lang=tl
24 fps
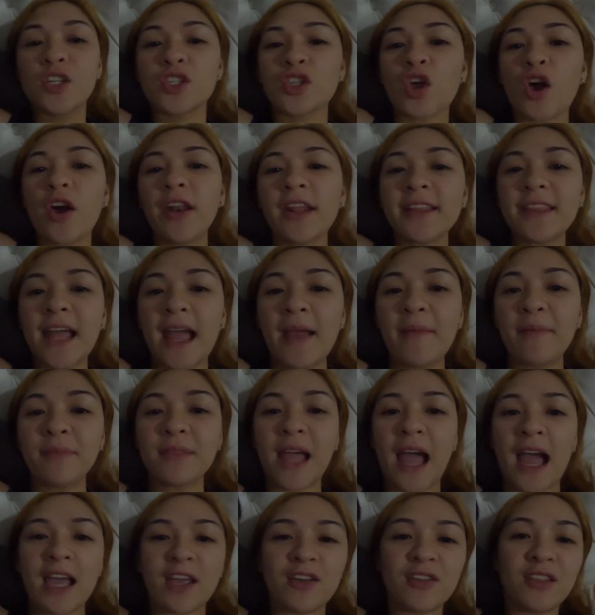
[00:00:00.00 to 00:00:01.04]
Story time
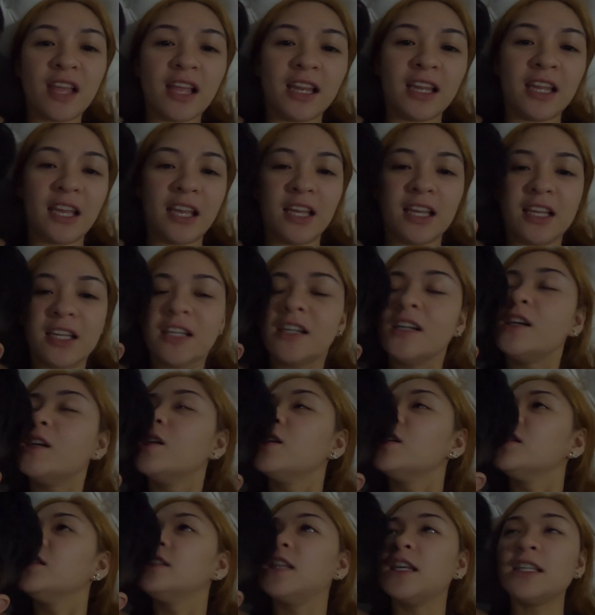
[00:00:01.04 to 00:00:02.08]
tayo, dali.
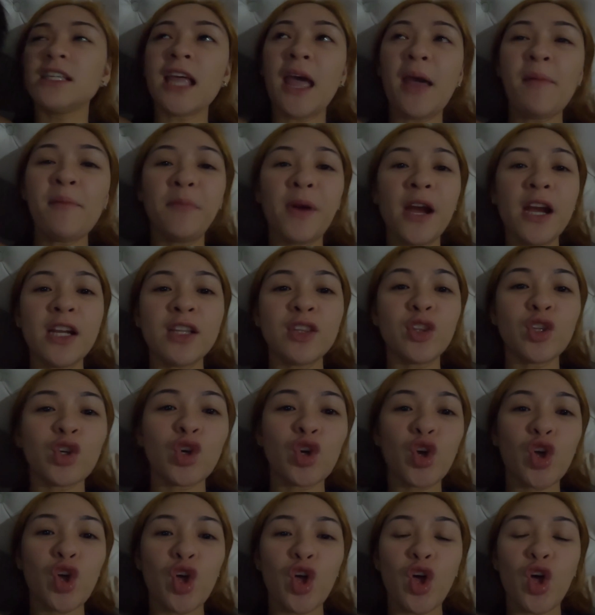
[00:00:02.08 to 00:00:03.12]
December
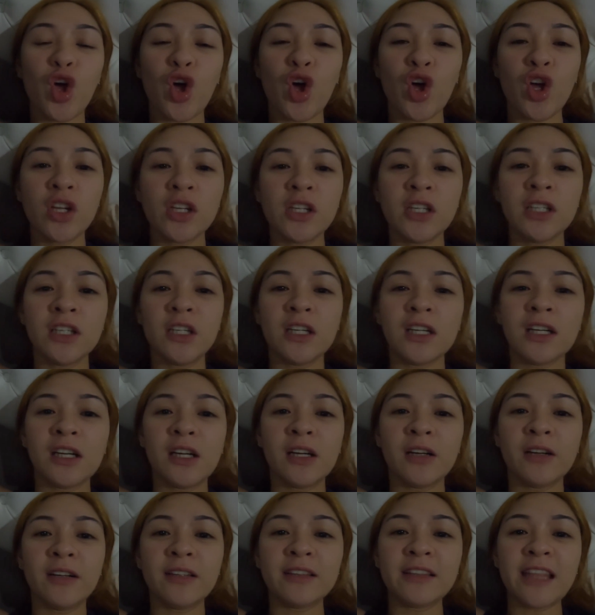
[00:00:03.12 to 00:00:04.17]

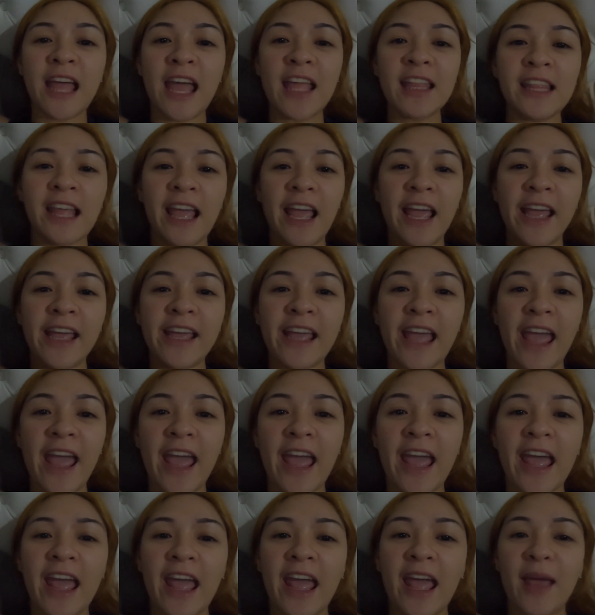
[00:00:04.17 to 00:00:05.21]
2,
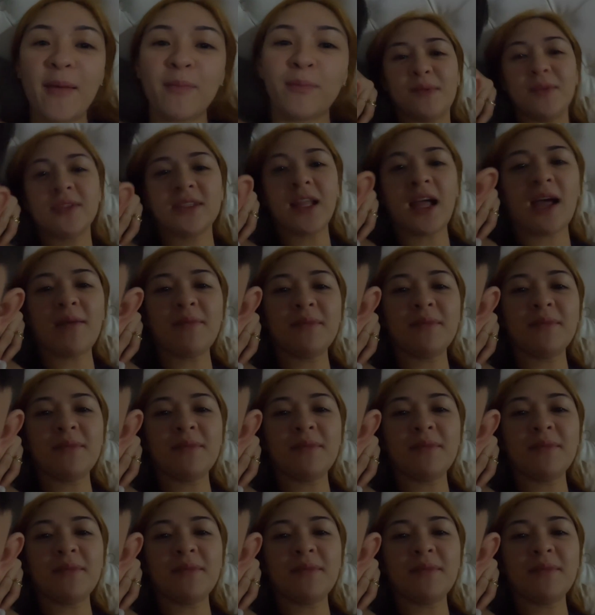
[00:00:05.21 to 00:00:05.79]
10 a.m. Punta